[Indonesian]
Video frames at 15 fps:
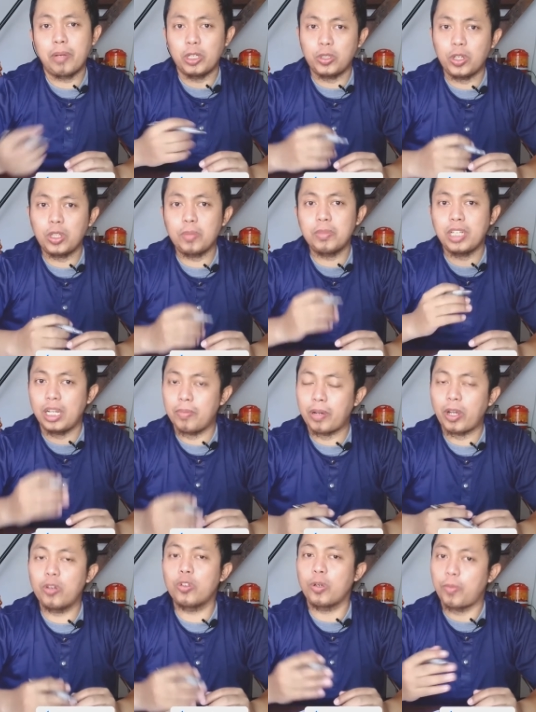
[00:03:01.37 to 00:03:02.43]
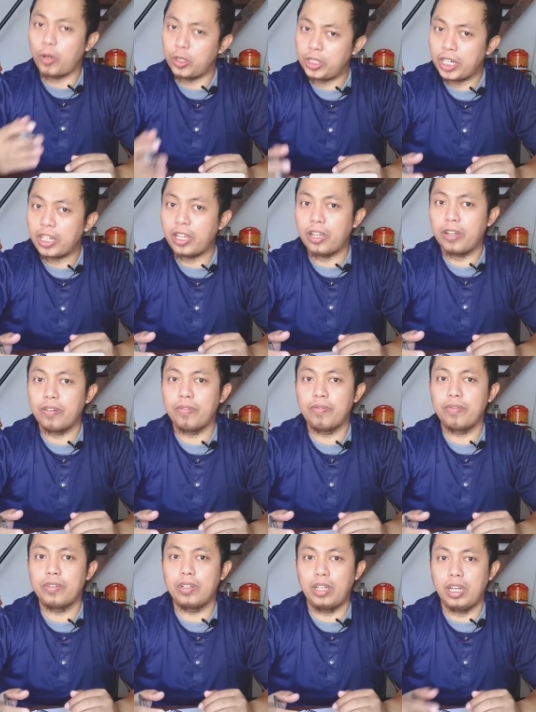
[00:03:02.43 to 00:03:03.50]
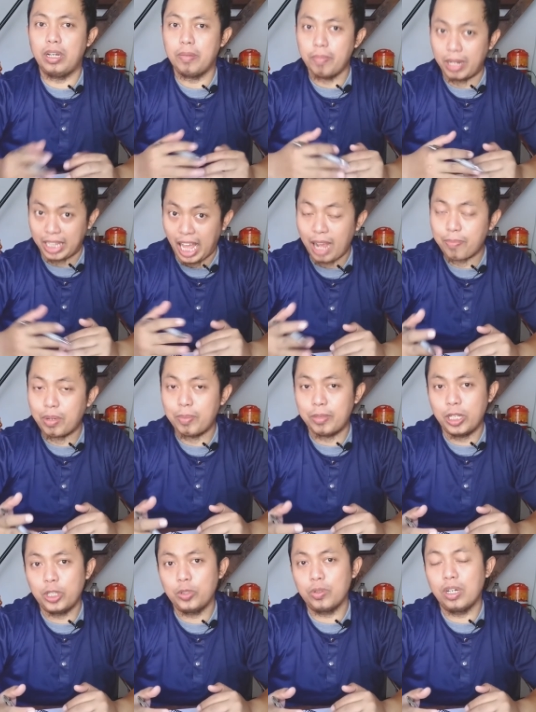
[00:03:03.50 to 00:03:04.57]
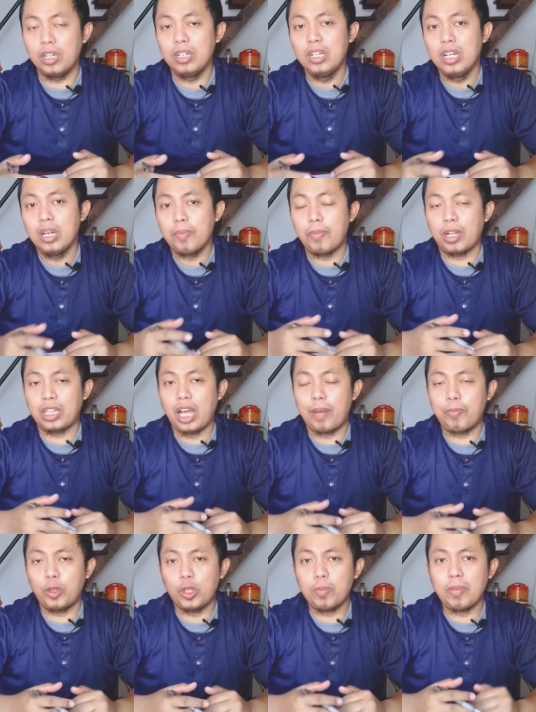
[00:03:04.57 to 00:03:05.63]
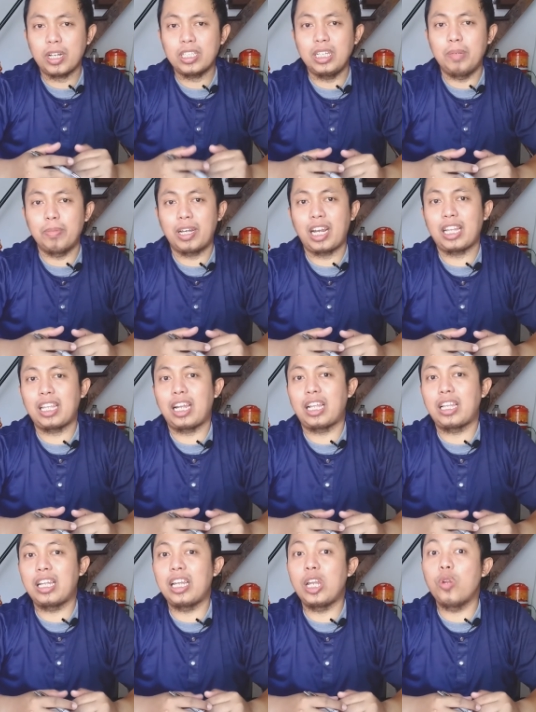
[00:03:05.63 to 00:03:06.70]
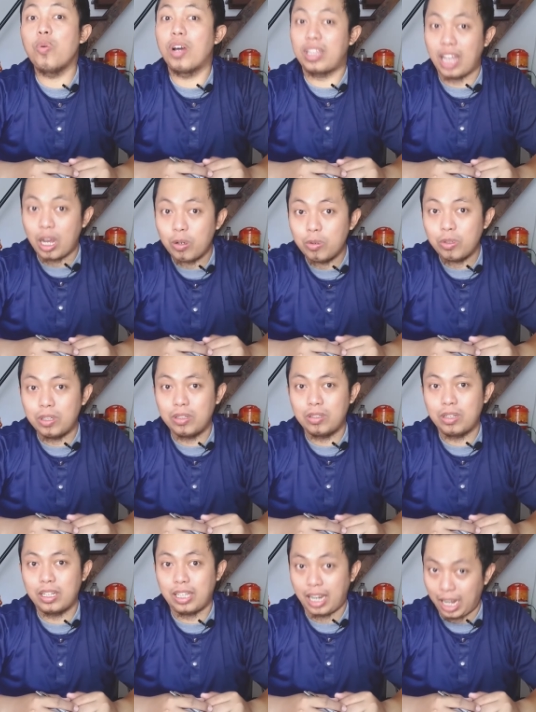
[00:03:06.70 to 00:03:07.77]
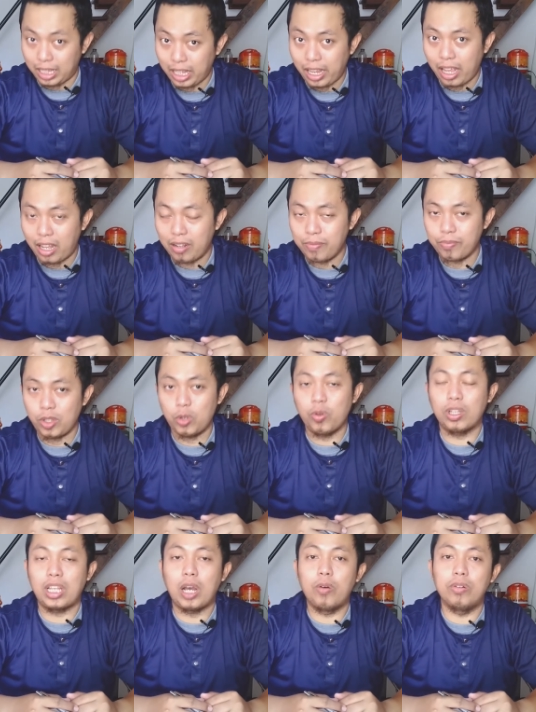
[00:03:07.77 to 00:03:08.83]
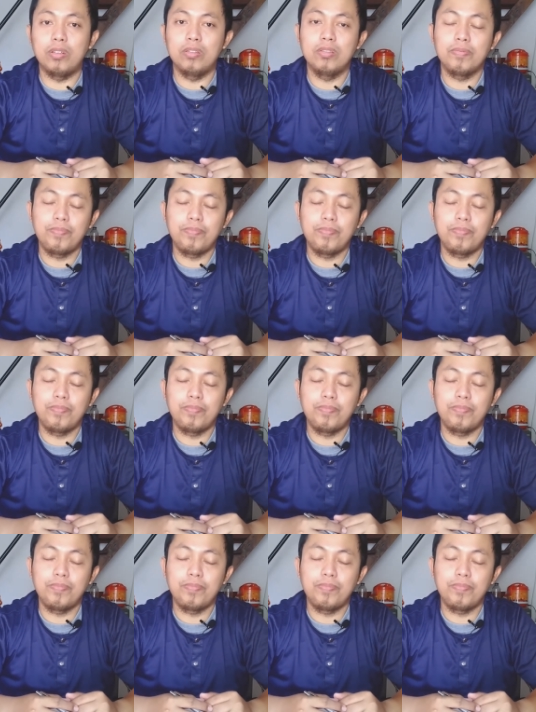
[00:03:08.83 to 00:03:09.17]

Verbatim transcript: yang masuk itu bisa dipakai untuk projectnya. Ya, bertahap namanya juga. Bertahap itu maksimal rata-rata di 2 tahun. Rata-rata ya, di 2 tahun.